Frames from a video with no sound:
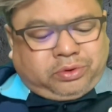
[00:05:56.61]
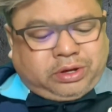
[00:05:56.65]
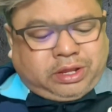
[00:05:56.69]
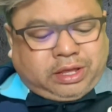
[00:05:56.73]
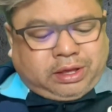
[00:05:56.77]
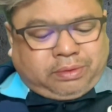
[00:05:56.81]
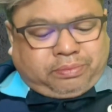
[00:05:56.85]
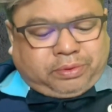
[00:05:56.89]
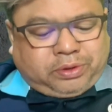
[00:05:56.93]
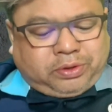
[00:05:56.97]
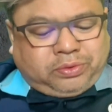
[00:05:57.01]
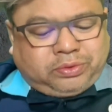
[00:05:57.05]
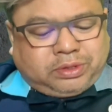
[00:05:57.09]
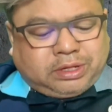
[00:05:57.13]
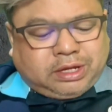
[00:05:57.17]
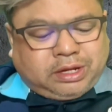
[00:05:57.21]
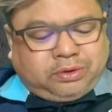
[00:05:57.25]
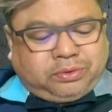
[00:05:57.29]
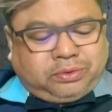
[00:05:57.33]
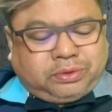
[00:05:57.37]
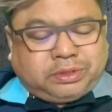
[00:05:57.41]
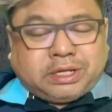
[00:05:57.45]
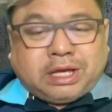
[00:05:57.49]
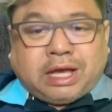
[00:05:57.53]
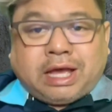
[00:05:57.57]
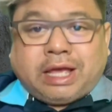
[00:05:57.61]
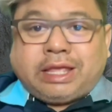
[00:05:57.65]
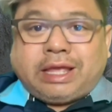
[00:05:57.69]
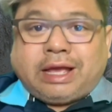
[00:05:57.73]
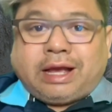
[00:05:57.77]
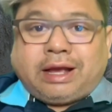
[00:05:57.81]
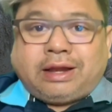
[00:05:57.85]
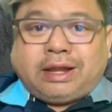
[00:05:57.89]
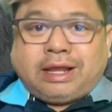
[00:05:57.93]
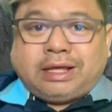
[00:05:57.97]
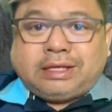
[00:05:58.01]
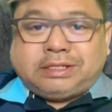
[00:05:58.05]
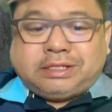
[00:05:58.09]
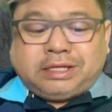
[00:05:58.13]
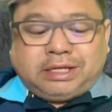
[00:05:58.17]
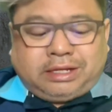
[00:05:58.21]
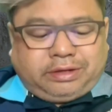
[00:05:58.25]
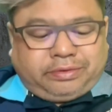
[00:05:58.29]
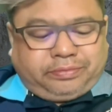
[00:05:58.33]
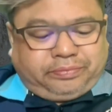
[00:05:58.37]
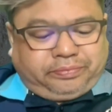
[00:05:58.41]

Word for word: ลเอกประยุจันโอชาอย่างใกล้ชิด